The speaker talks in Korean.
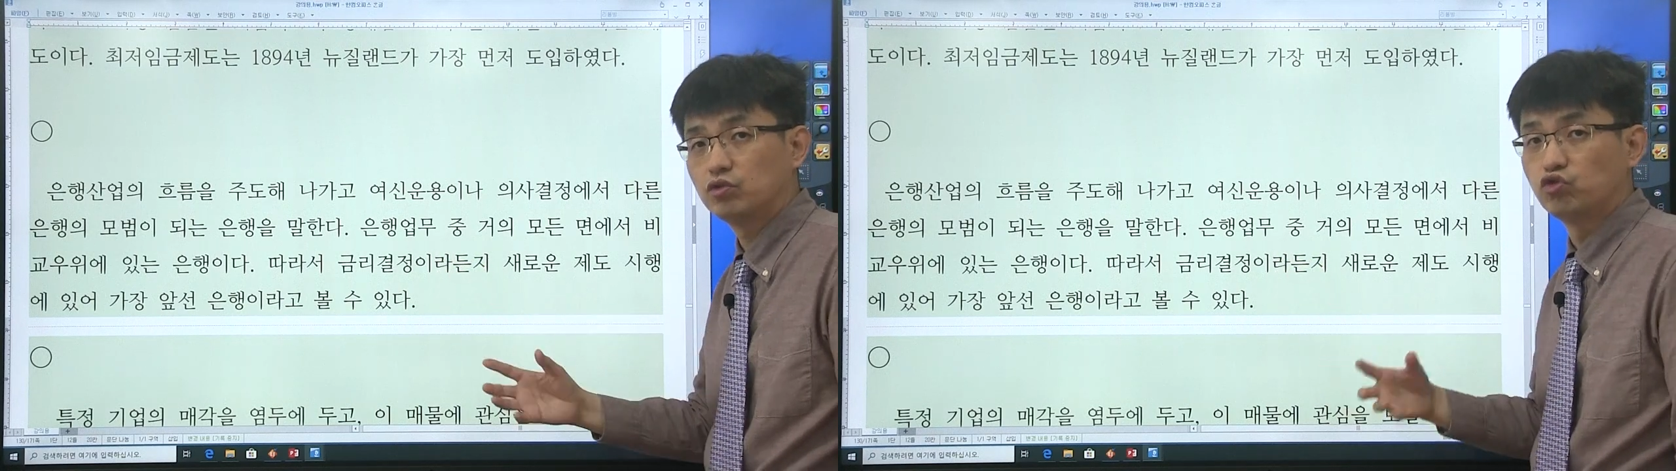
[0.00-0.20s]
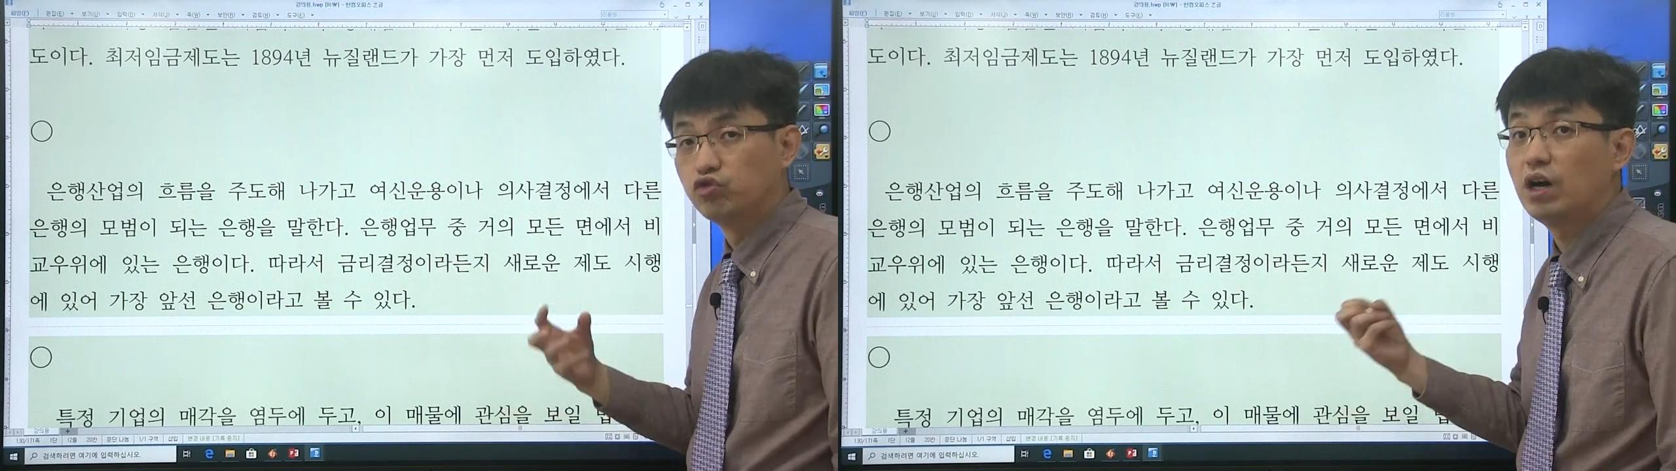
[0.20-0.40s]

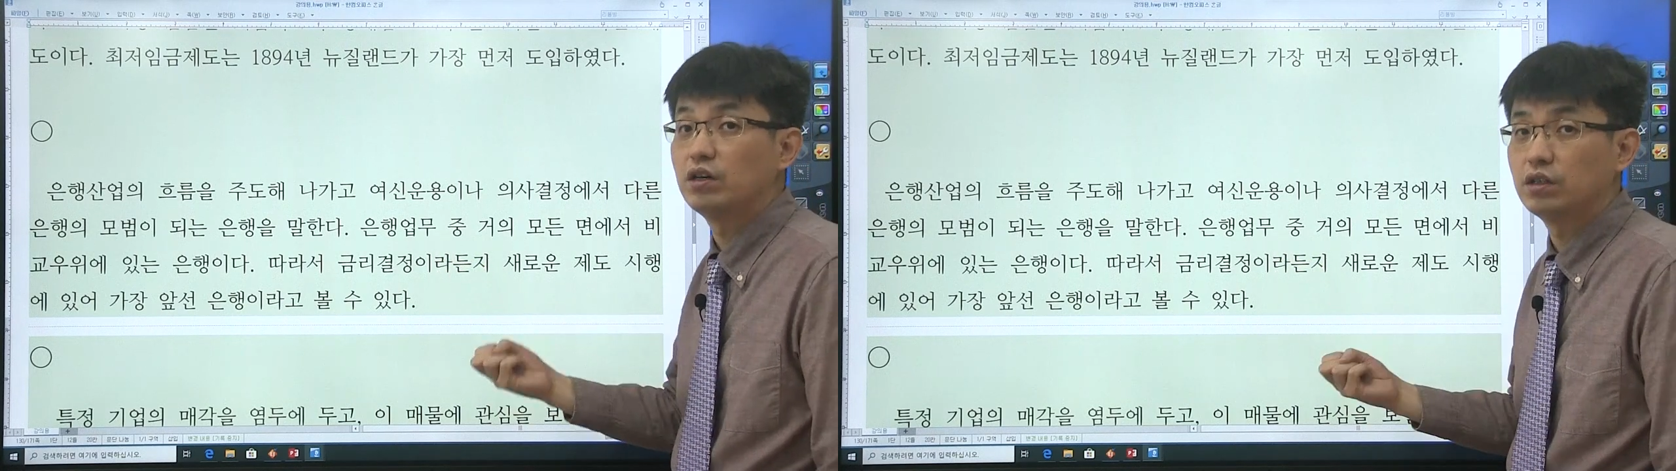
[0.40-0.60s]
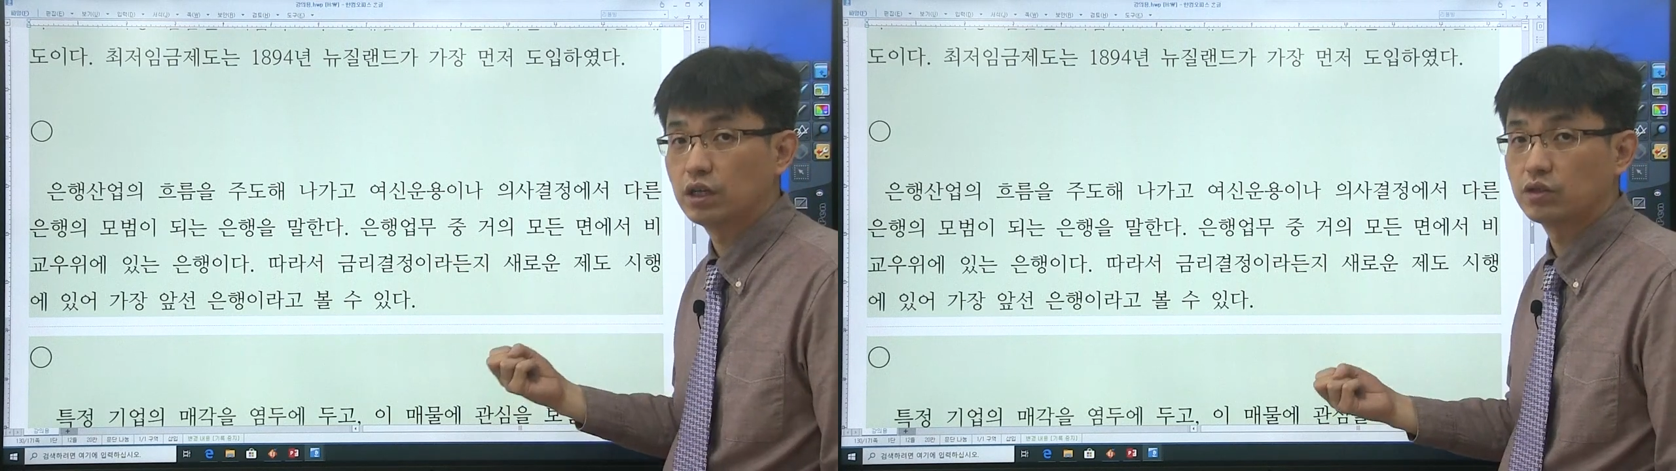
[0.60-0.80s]

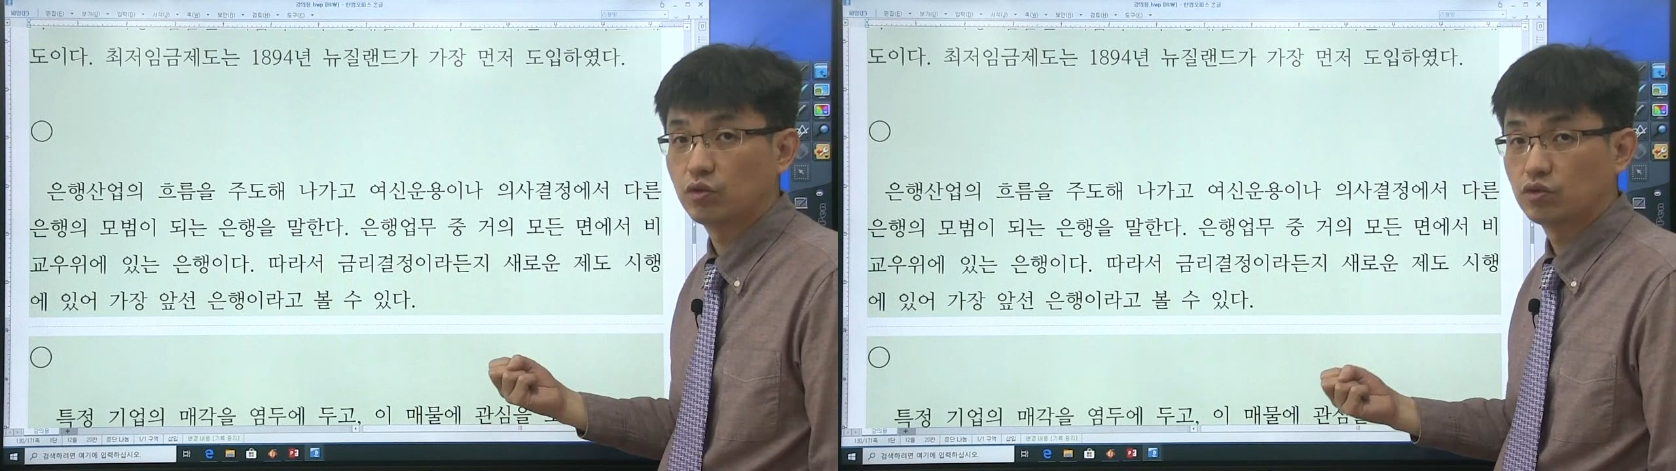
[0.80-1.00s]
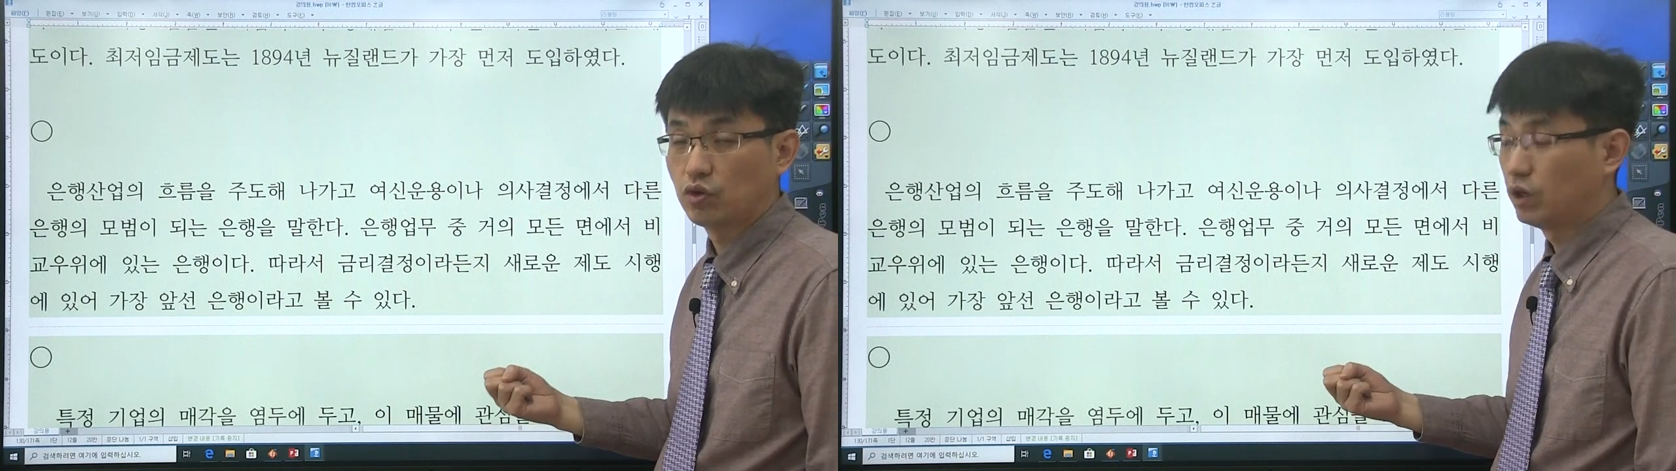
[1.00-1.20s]

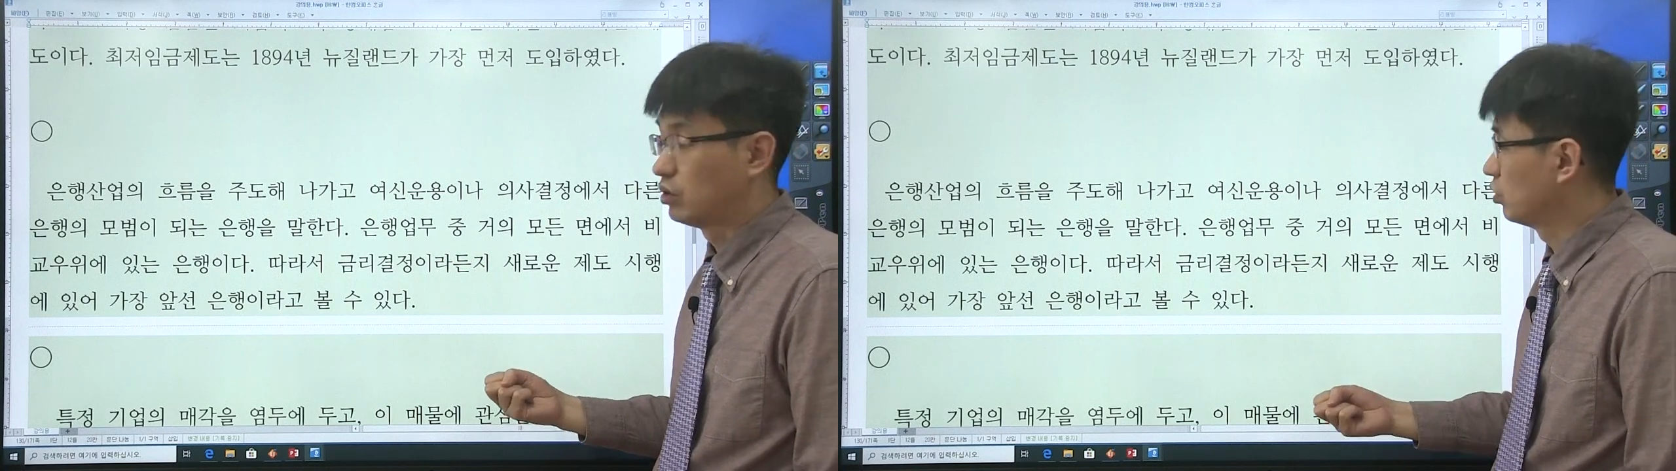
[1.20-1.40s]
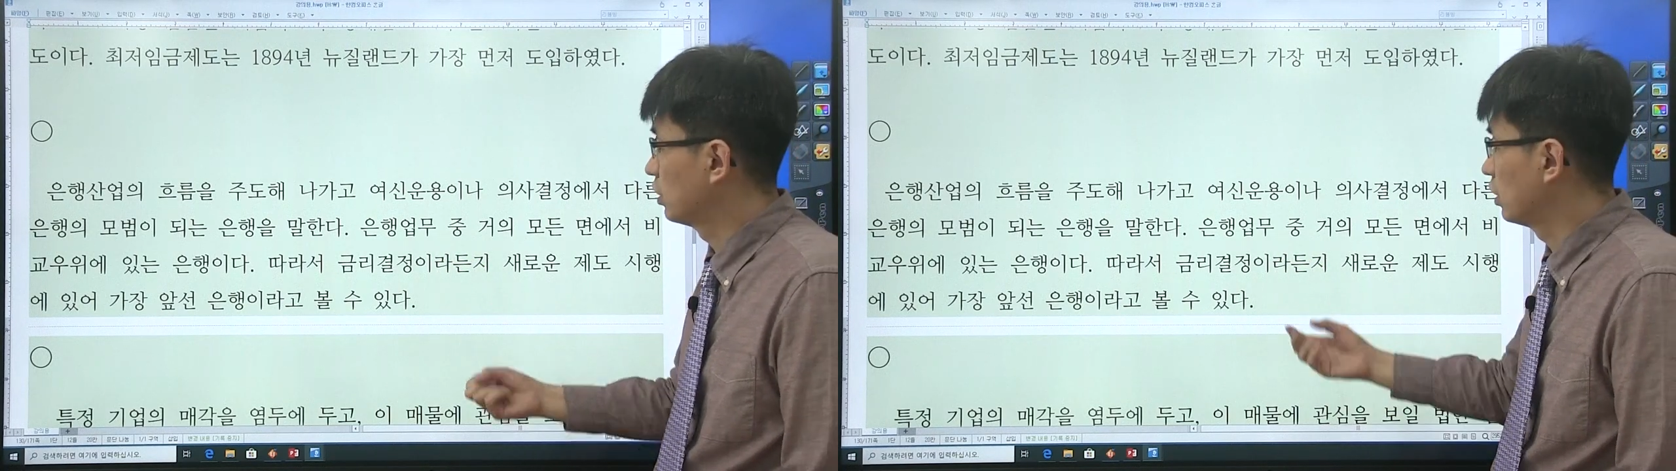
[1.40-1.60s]
중앙은행에서 정하는
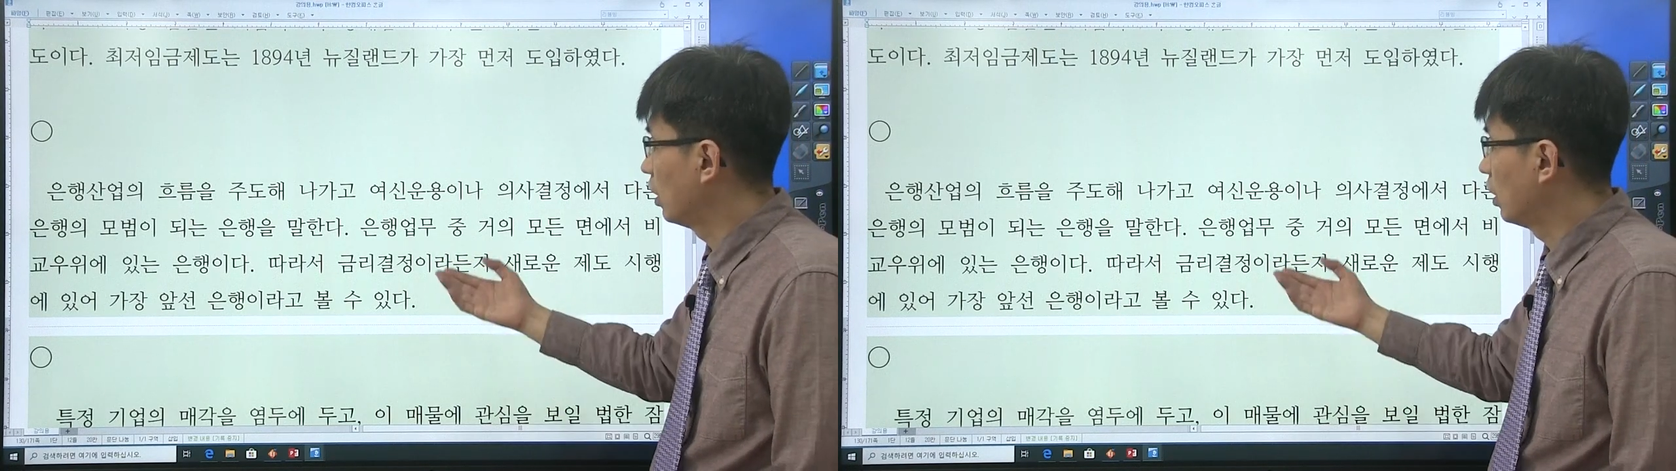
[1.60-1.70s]
거니까.